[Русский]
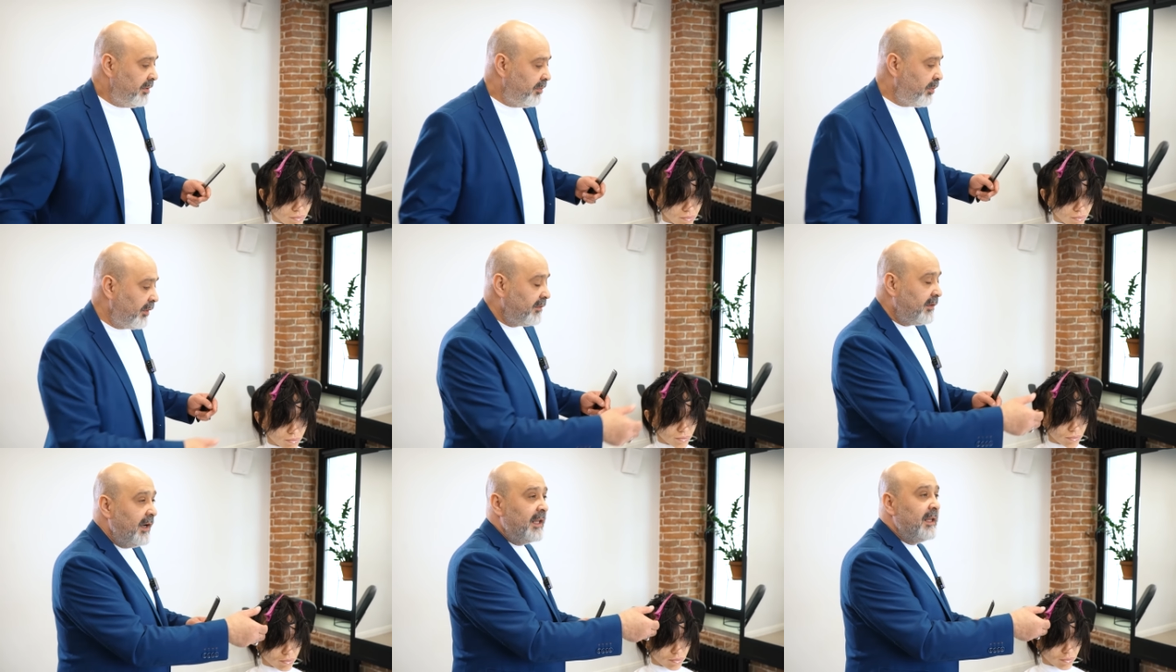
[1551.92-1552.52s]

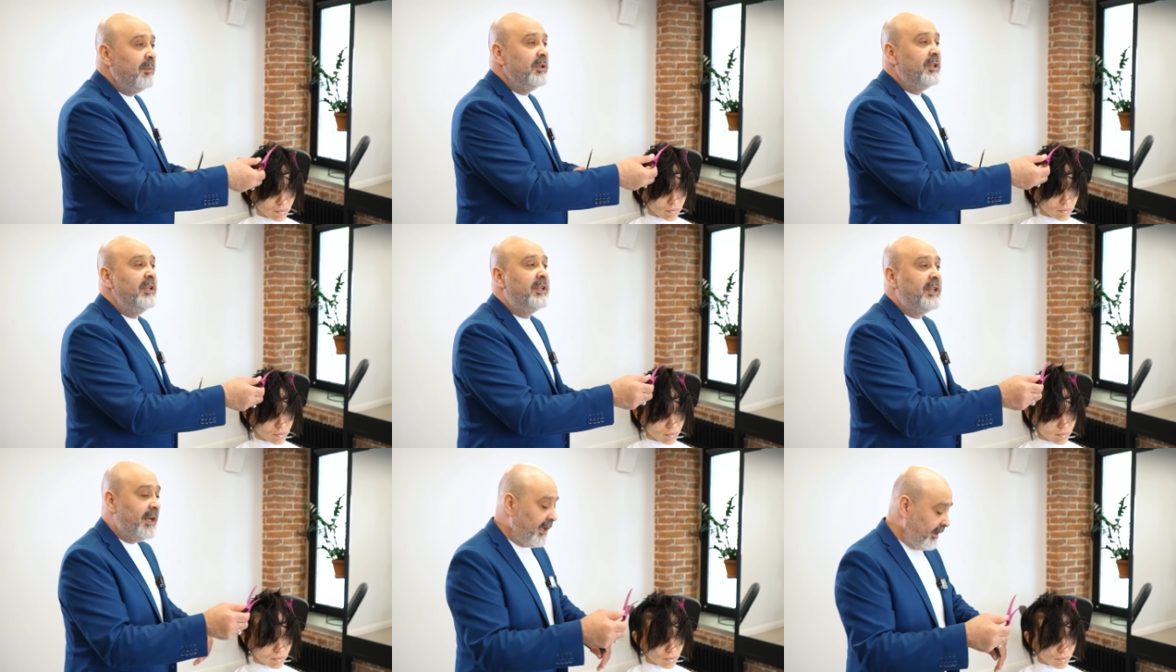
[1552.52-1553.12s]
Просто надо быть
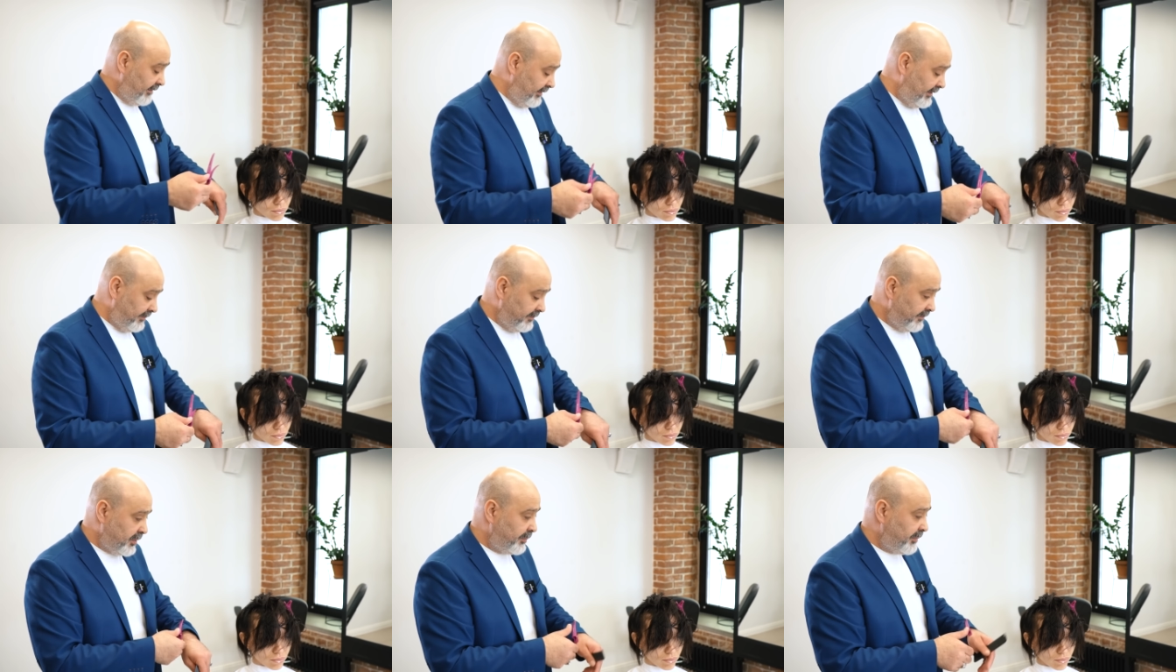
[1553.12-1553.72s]

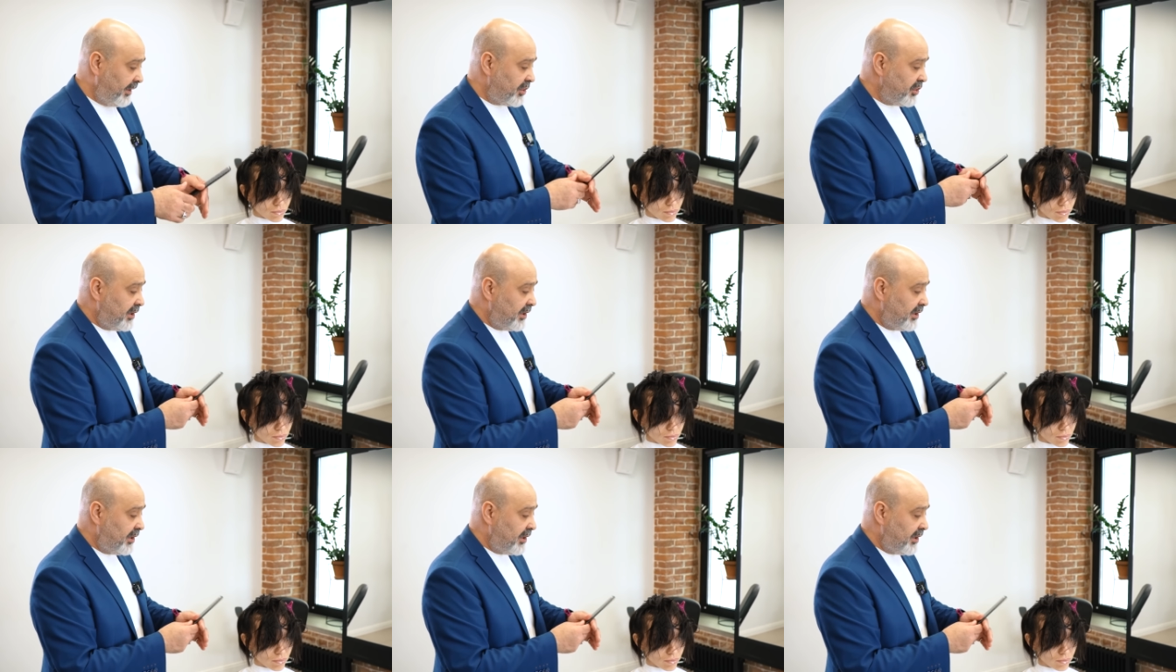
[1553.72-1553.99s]
интересным, чтобы тебя